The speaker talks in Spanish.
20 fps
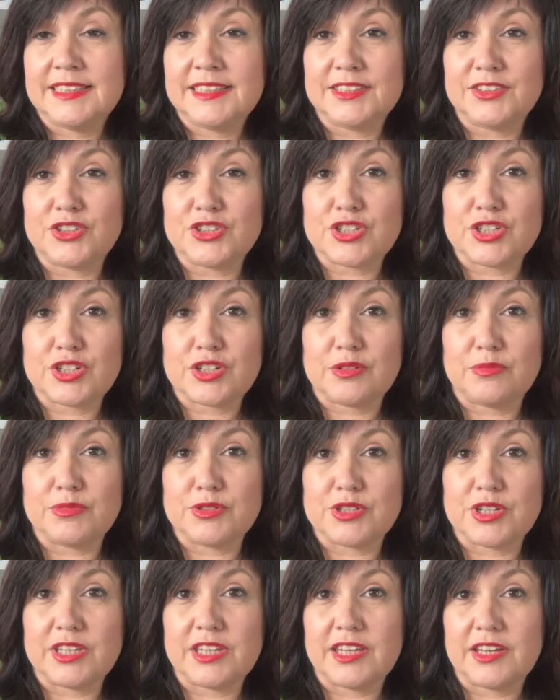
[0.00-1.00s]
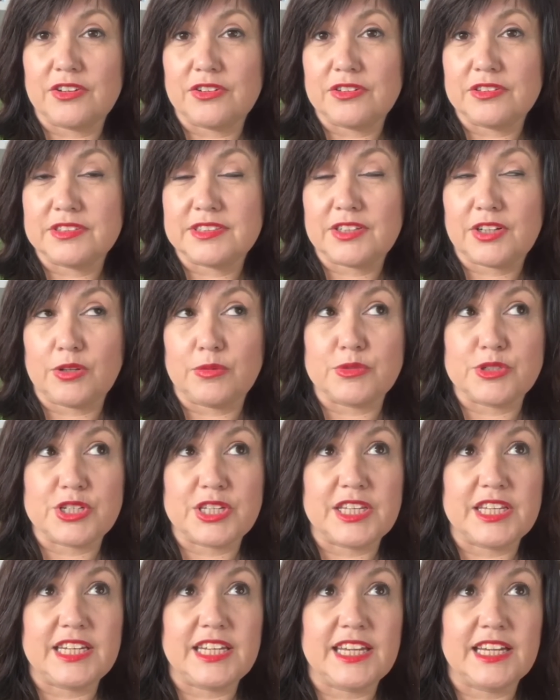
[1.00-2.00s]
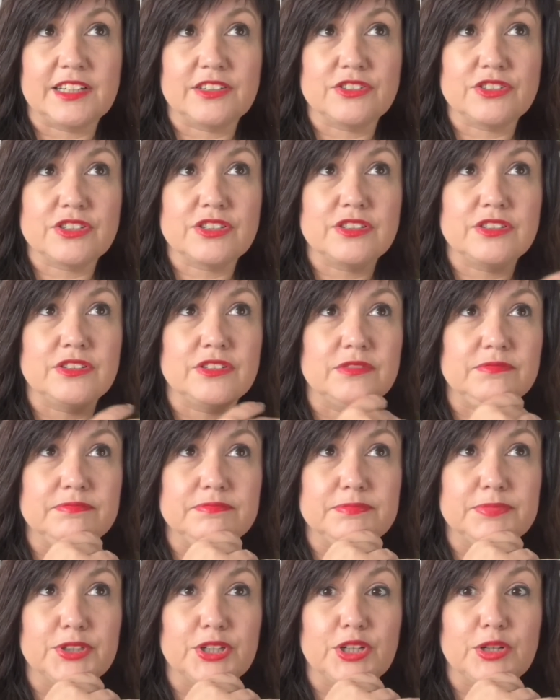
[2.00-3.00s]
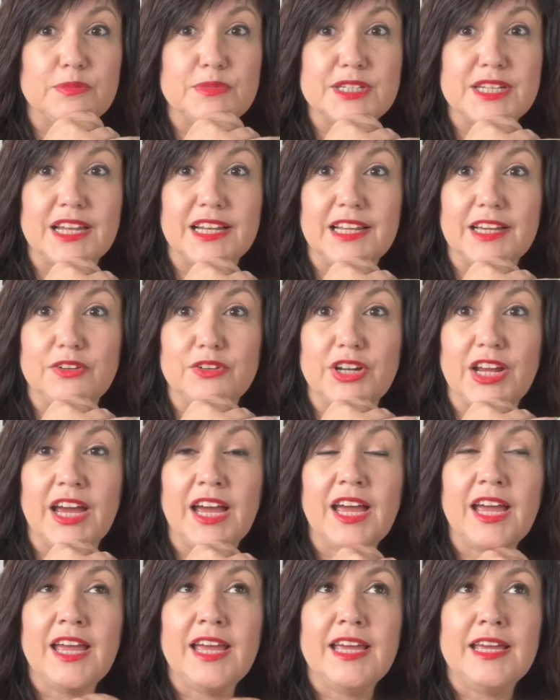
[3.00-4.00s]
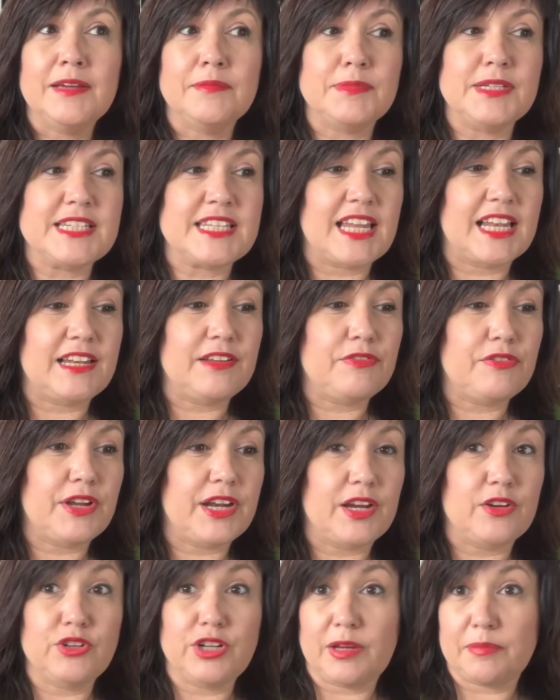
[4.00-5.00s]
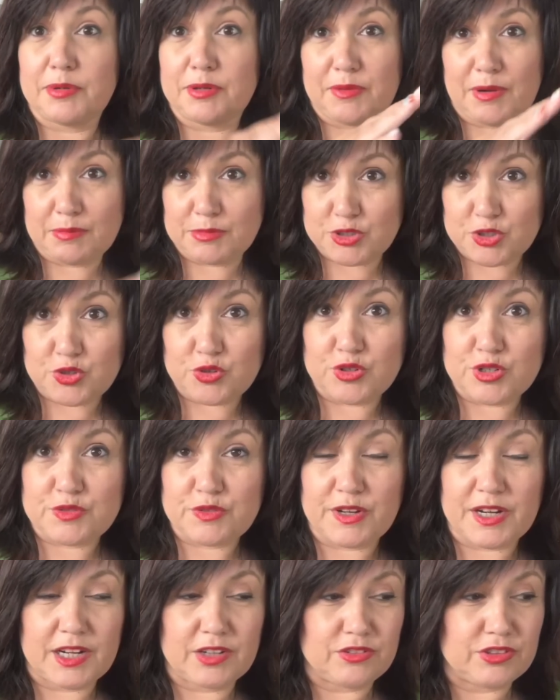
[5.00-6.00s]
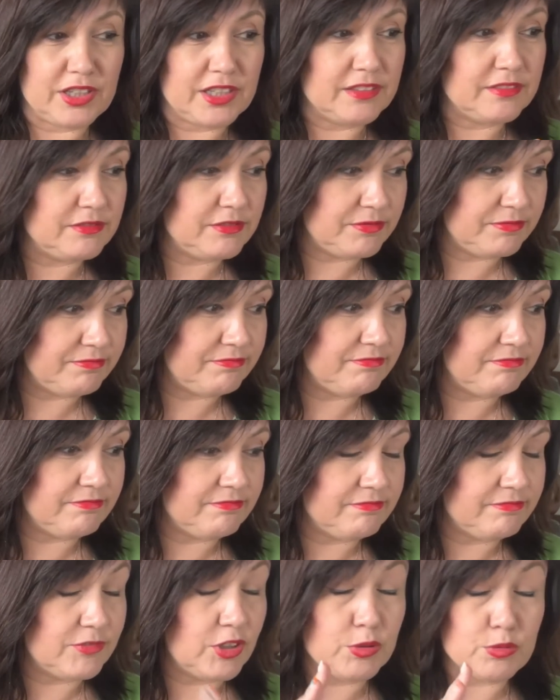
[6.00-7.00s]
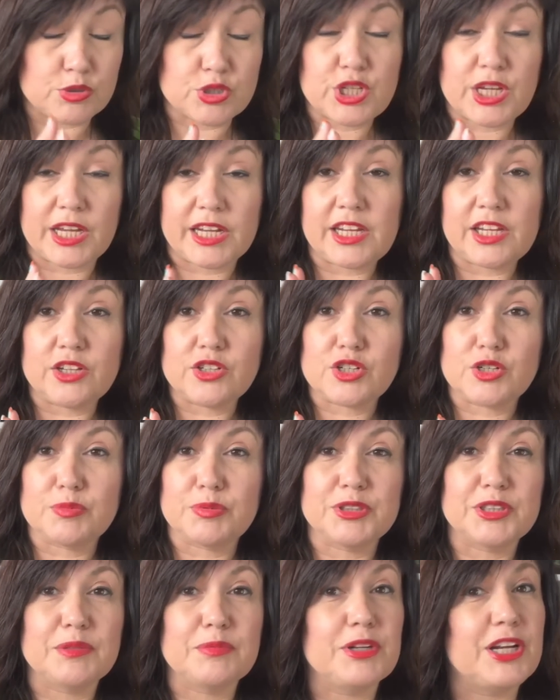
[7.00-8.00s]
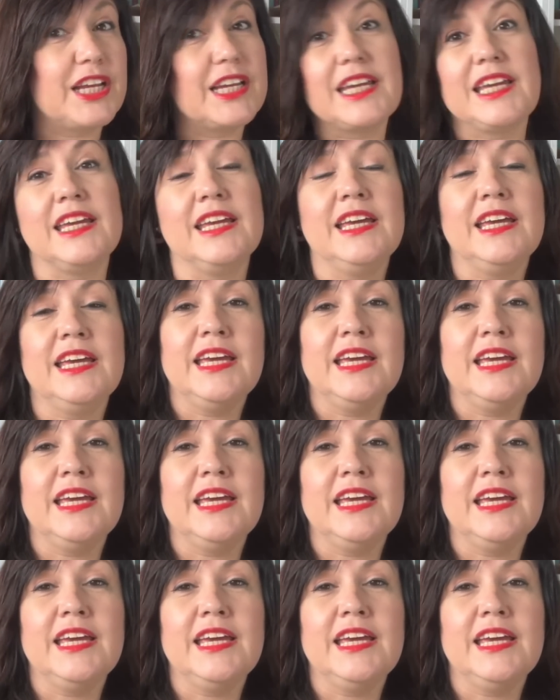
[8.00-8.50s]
no sé cómo se, digo, cómo se diría, mm, porque no me sale ahora. Me sale faraona, pero vamos, no es faraona. Mm, lo buscaré y os lo pondré por aquí.